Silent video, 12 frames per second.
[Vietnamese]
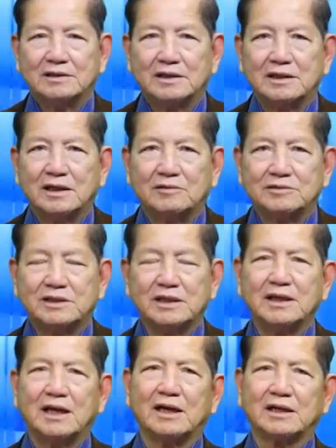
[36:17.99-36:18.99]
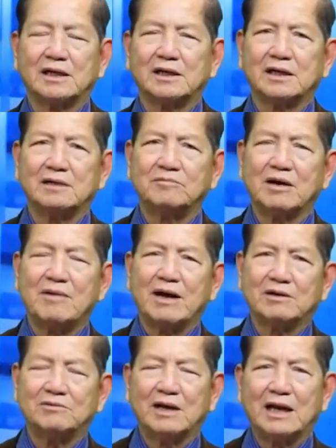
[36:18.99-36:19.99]
Thì chỉ như là cái máy
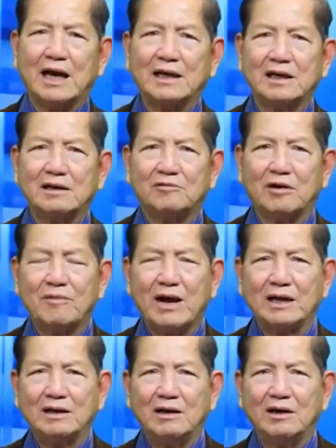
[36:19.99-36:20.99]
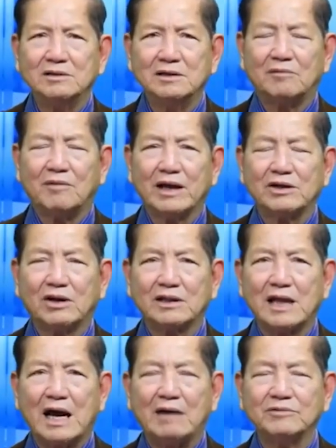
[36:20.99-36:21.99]
bay không người lái này là máy bay lớn, là máy bay do
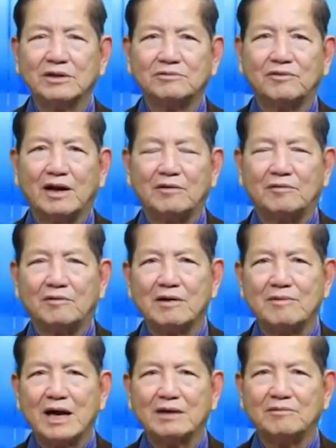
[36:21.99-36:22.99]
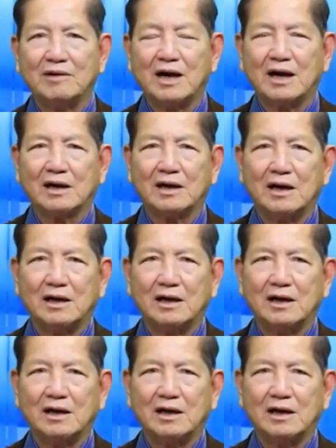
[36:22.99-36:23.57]
thám chứ không phải là máy bay mà